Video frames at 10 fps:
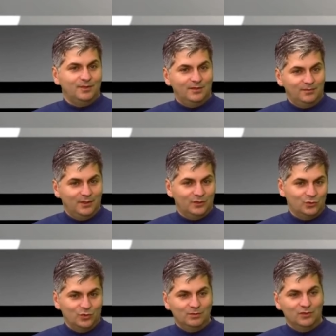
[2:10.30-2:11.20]
име, имеется
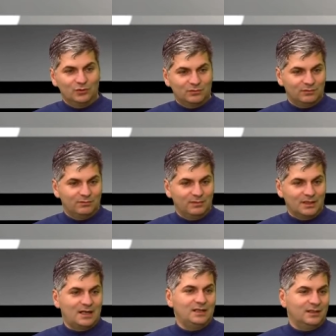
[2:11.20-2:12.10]
в виду именно вот
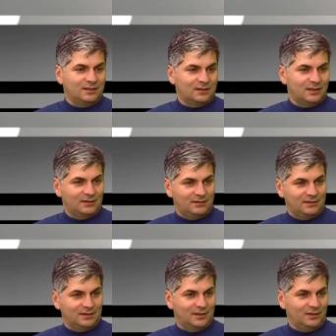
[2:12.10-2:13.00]
моральных затрат
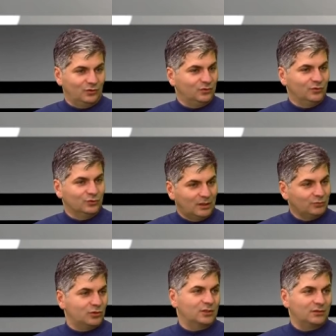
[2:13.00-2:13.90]
таких, он, он там тоже